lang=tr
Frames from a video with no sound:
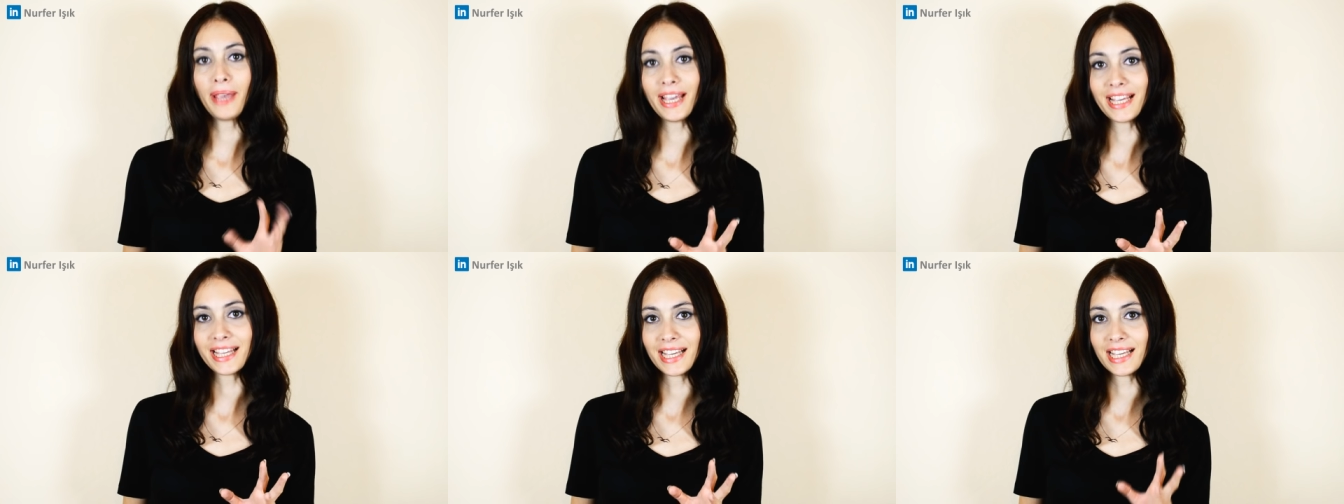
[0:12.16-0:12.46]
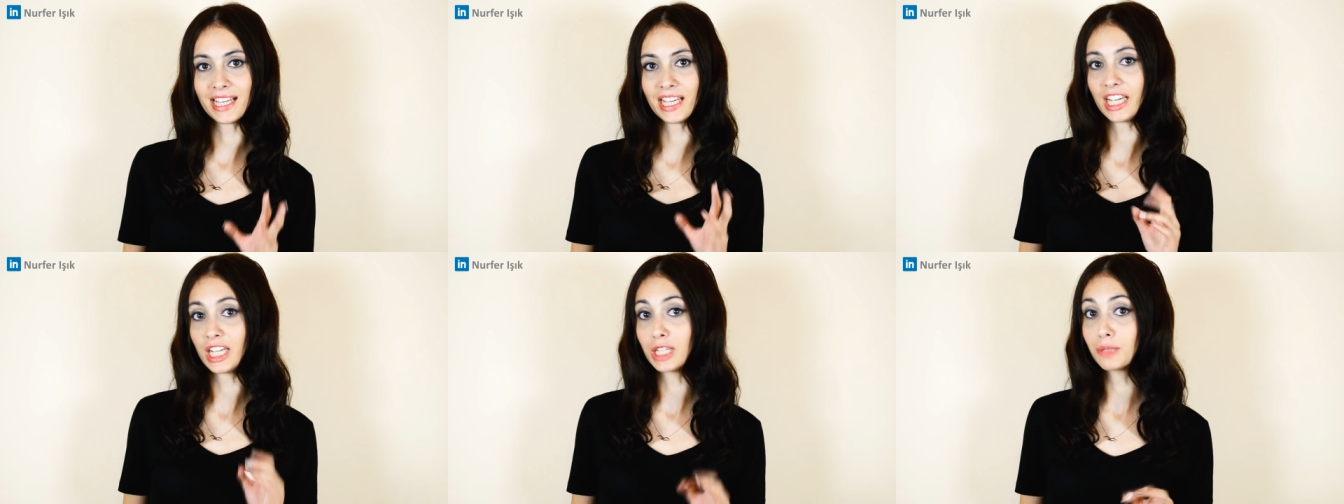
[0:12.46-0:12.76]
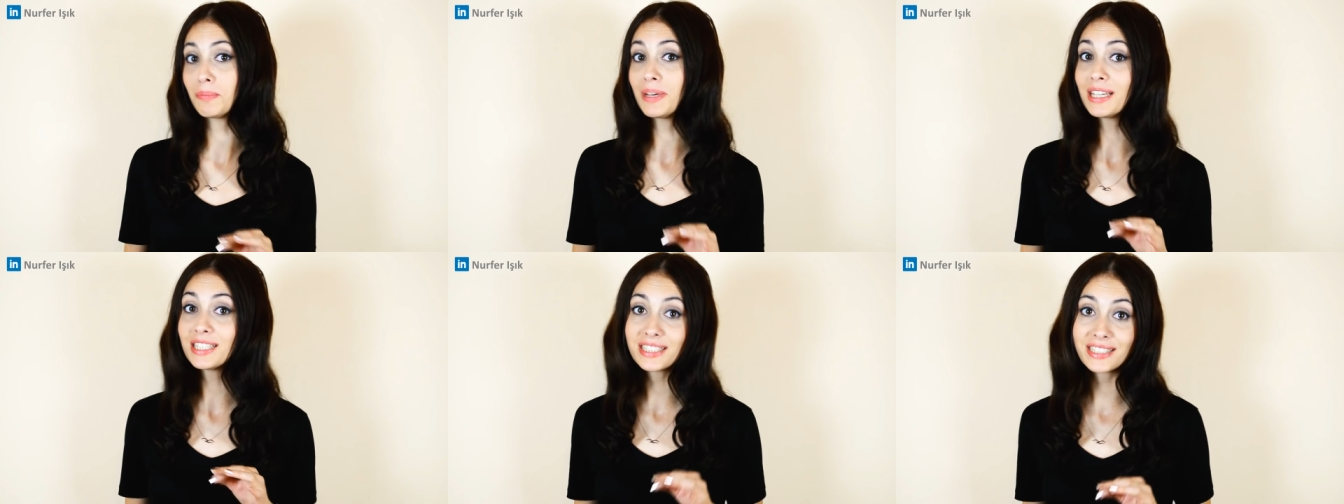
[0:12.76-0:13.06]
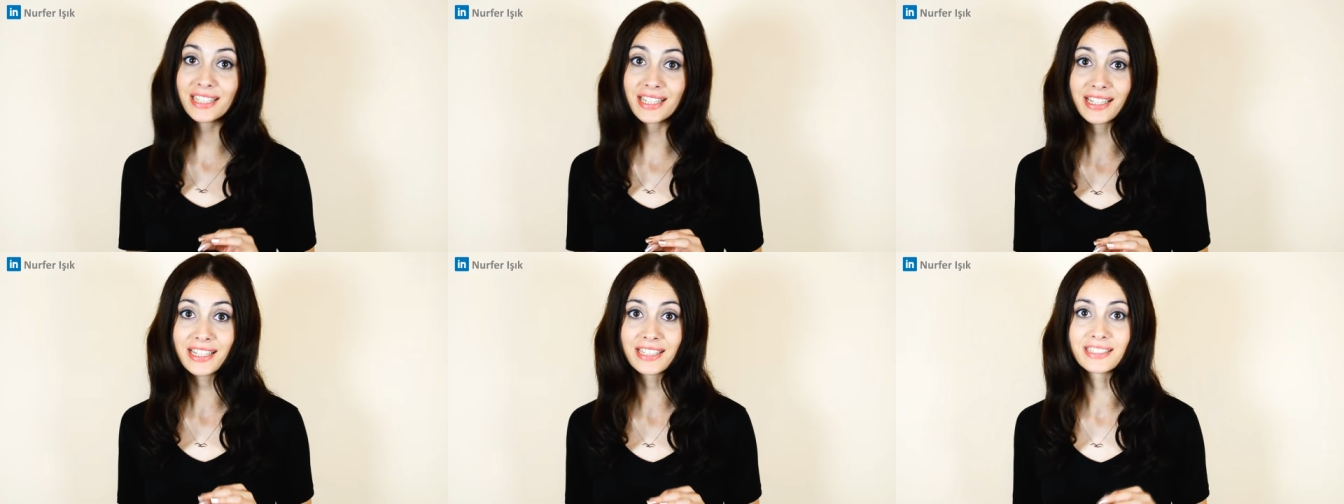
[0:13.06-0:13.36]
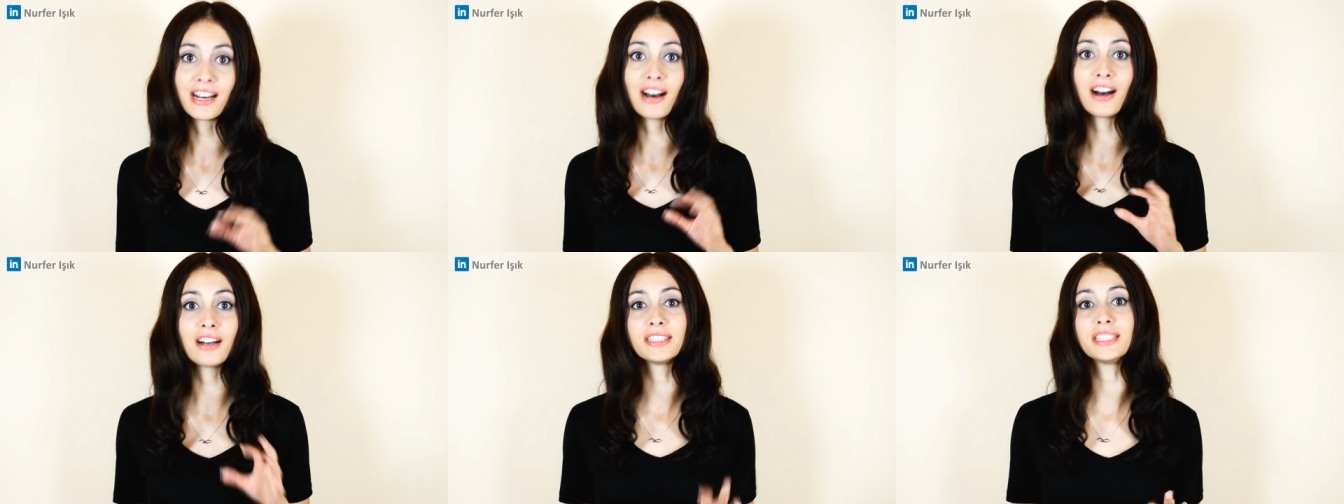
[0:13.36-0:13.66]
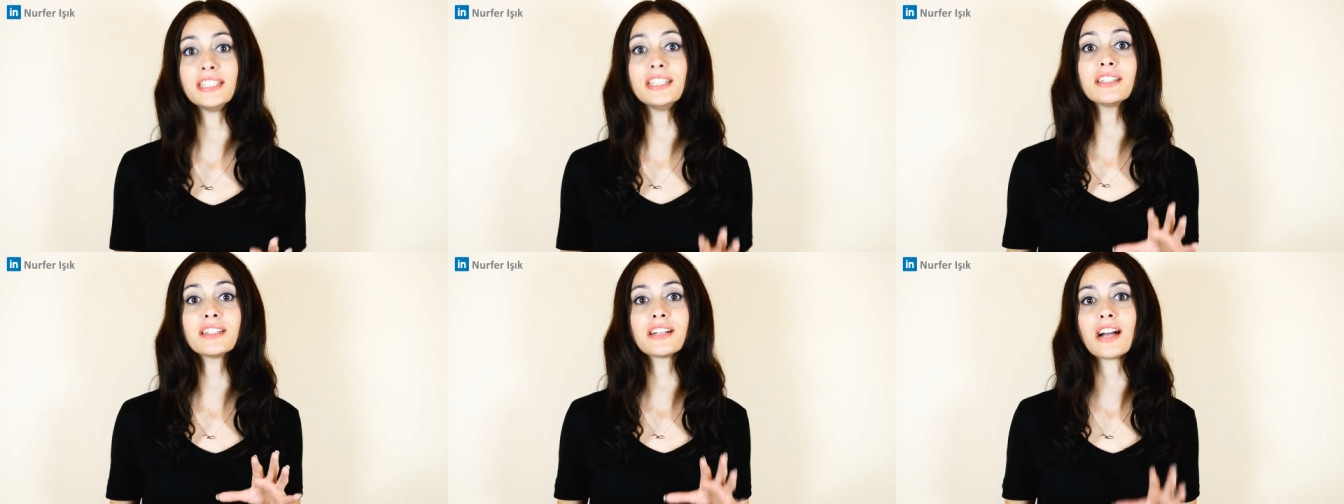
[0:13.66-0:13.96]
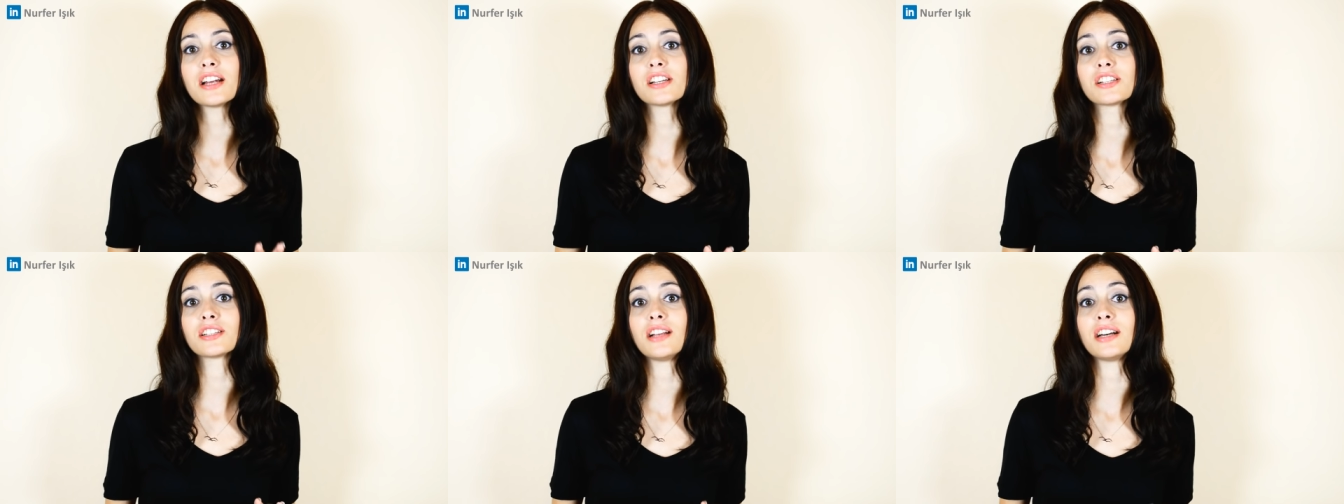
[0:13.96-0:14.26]
Peki ilk 5 dakikada adayın
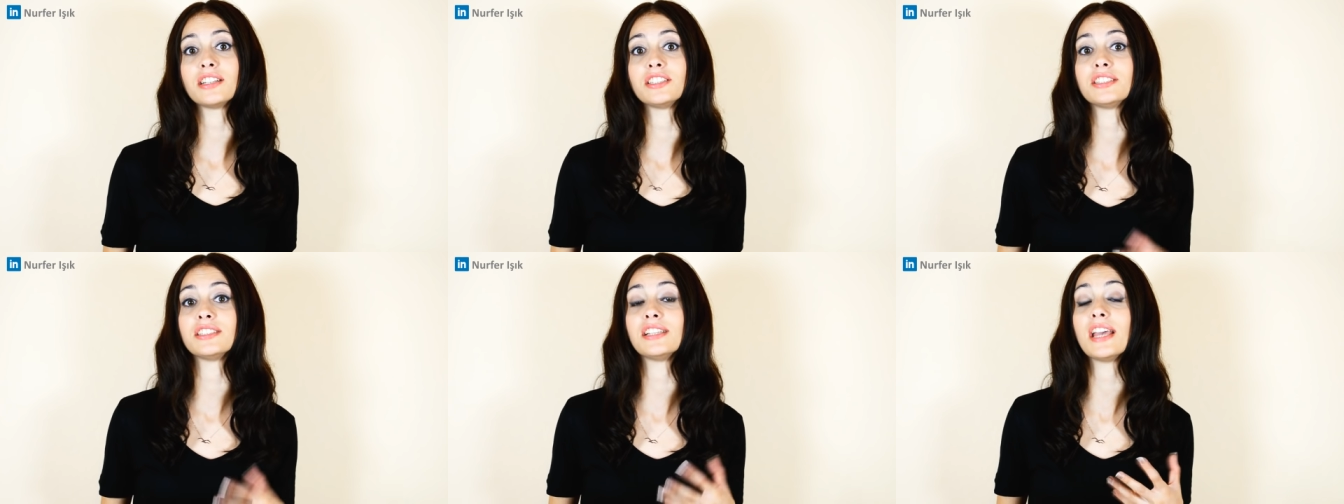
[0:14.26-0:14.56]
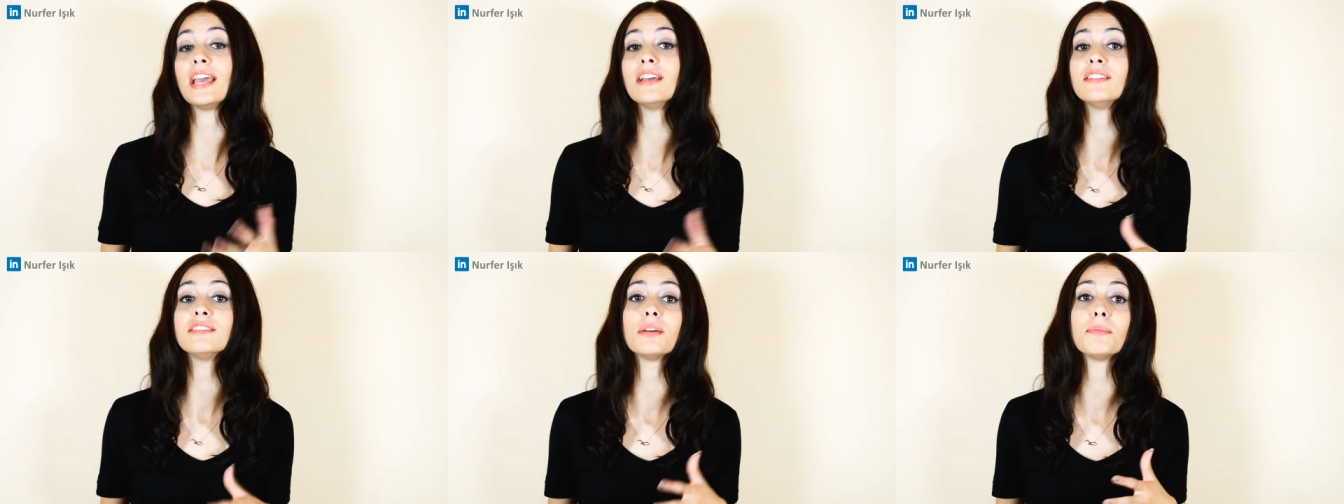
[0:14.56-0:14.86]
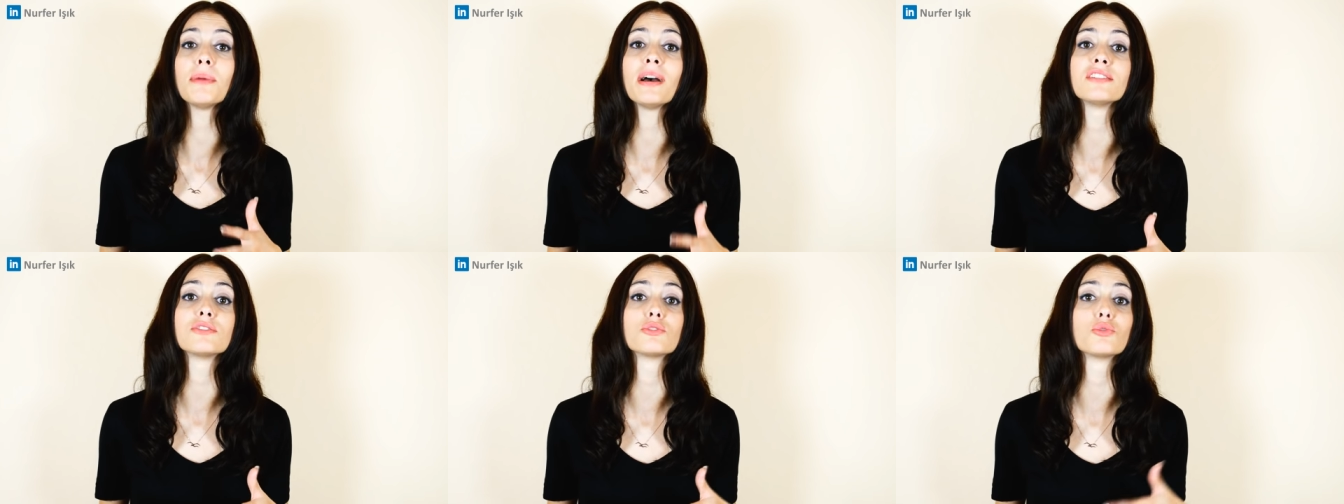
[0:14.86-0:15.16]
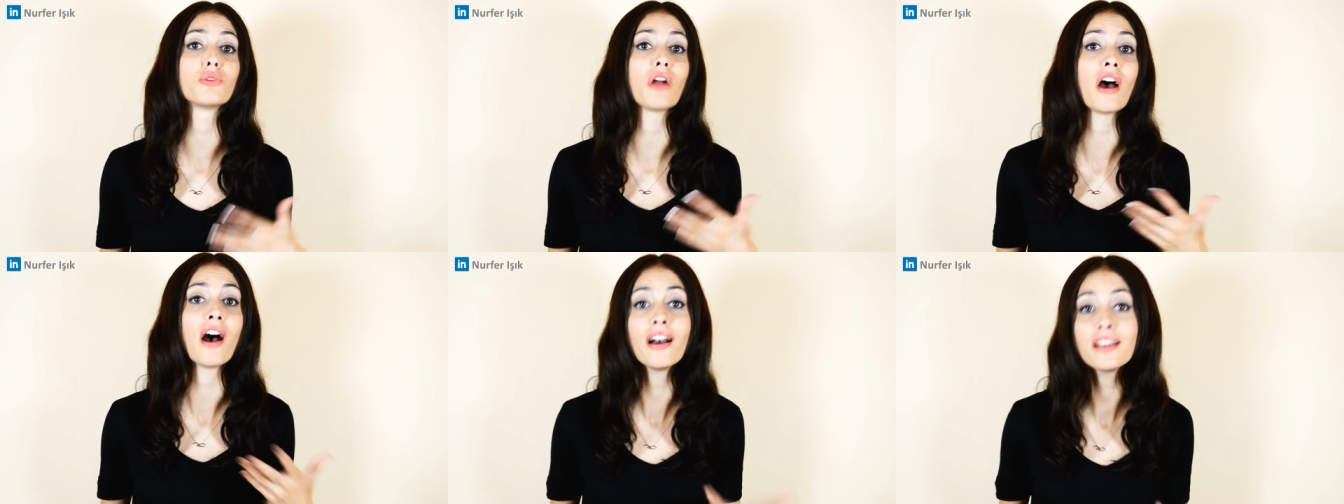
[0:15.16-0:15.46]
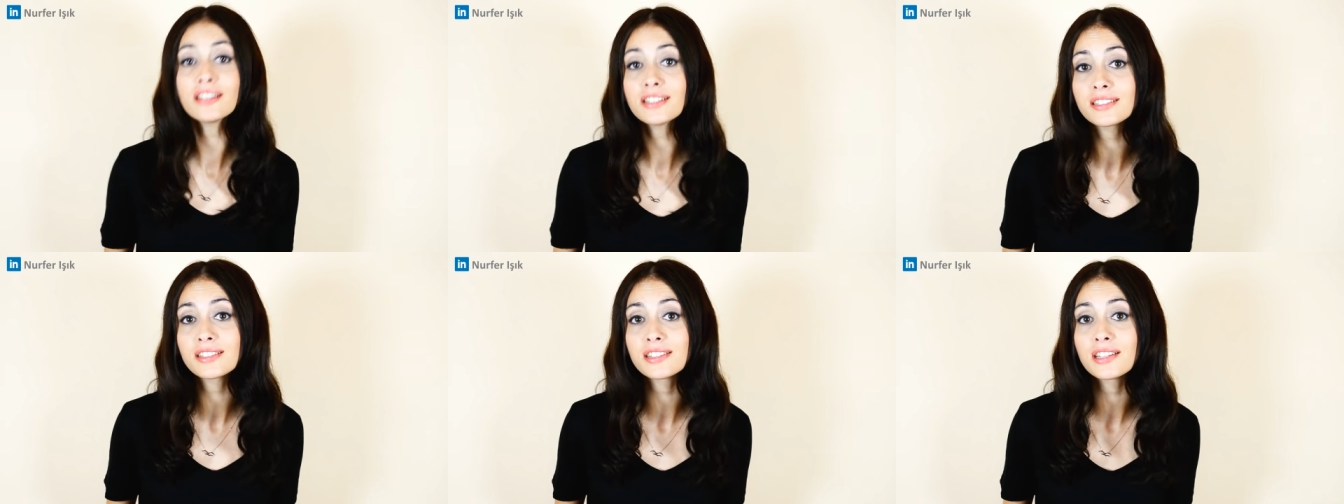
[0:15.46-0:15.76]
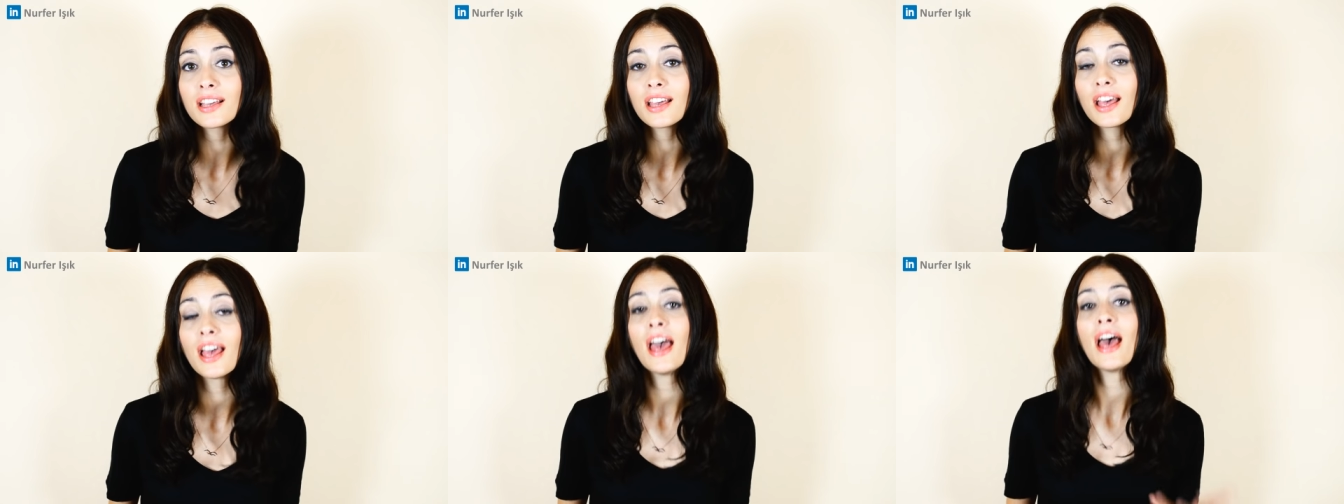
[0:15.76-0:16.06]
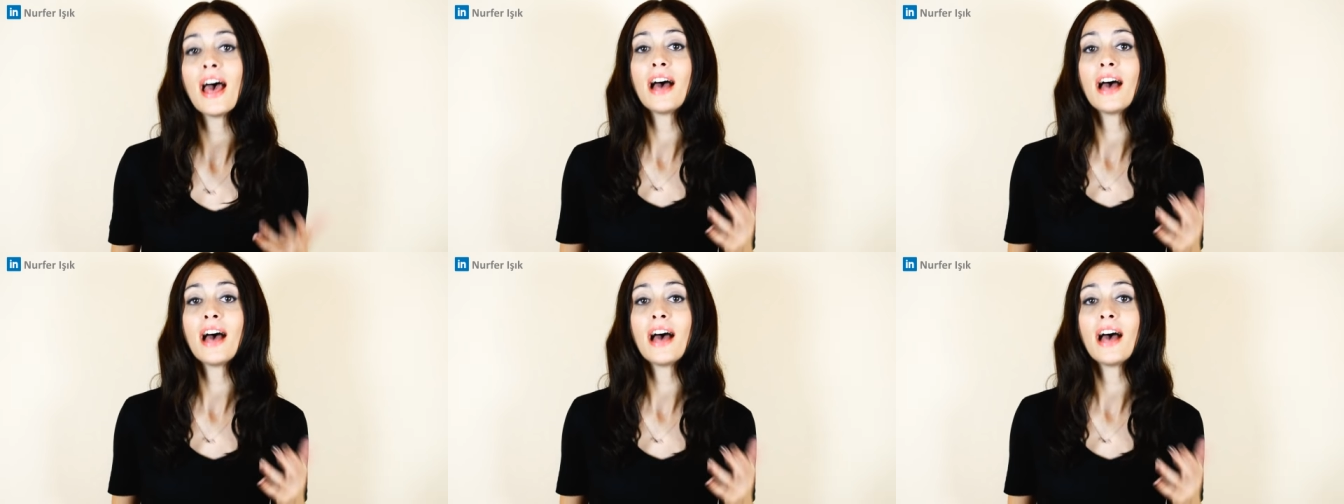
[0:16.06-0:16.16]
karşılaştığı en temel soru hangisi?